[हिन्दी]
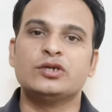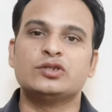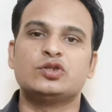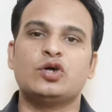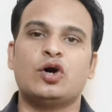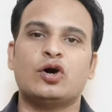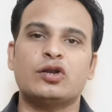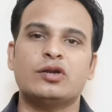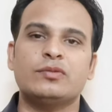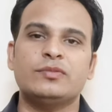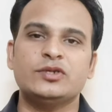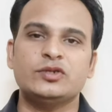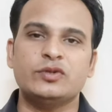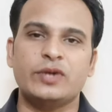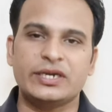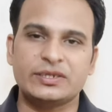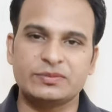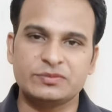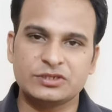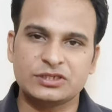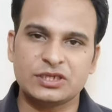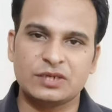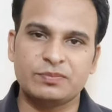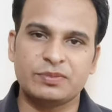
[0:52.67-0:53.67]
दोनों में जो
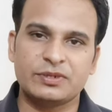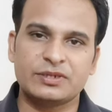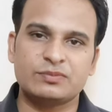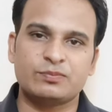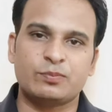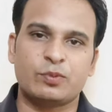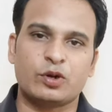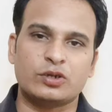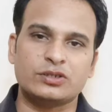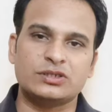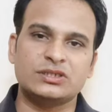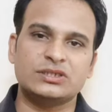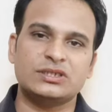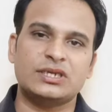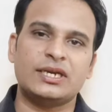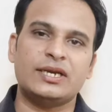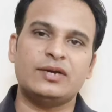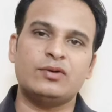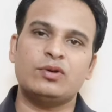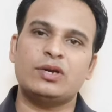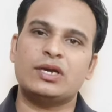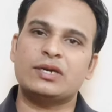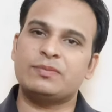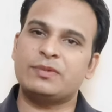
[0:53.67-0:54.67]
एडमिशन प्रोसीजर
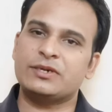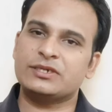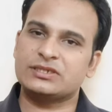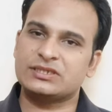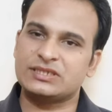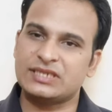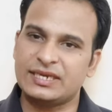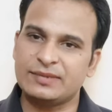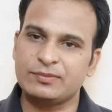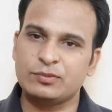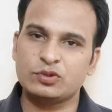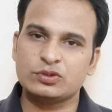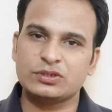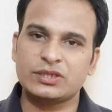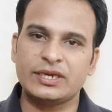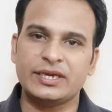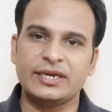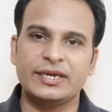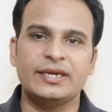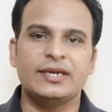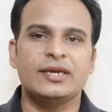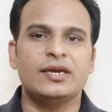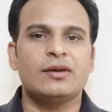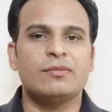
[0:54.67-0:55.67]
है वो लगभग सेम होता
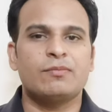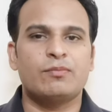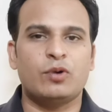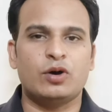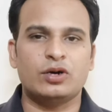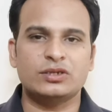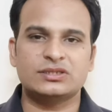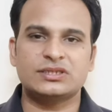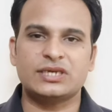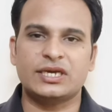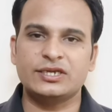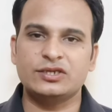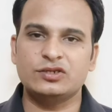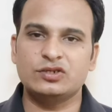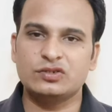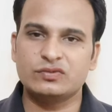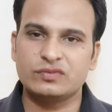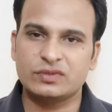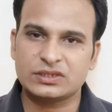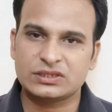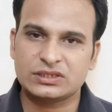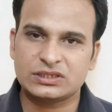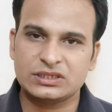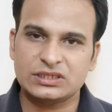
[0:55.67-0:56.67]
है बहुत सारी
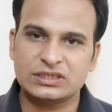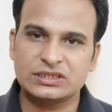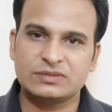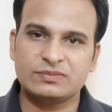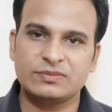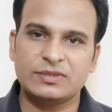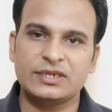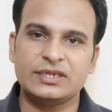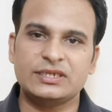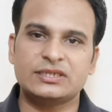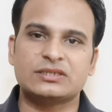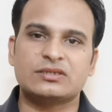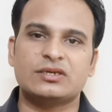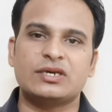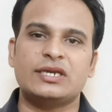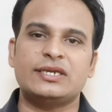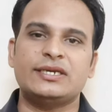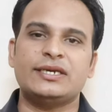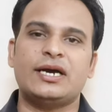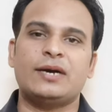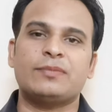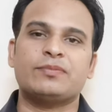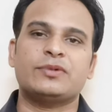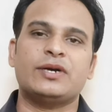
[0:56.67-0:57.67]
यूनिवर्सिटीज में इसके
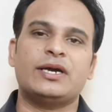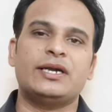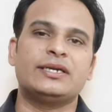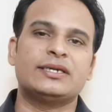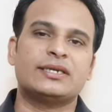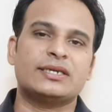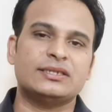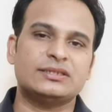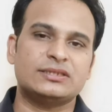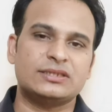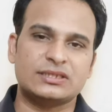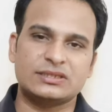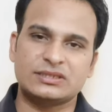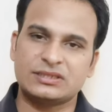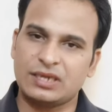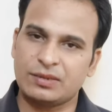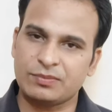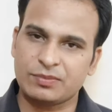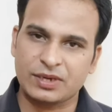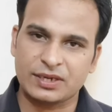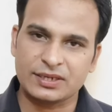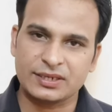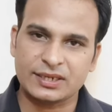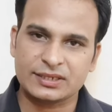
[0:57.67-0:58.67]
लिए आपका एंट्रेंस
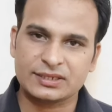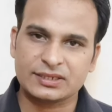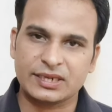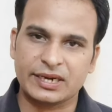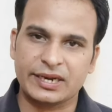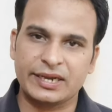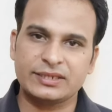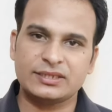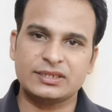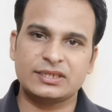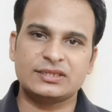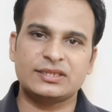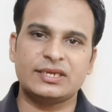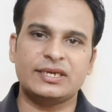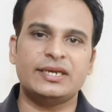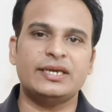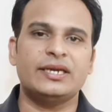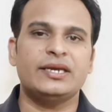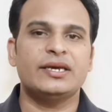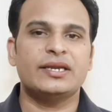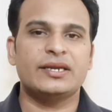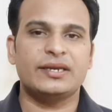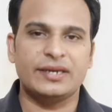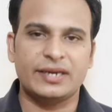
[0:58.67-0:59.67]
एग्जाम कंडक्ट कराया जाता
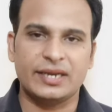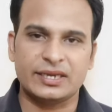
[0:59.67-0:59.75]
है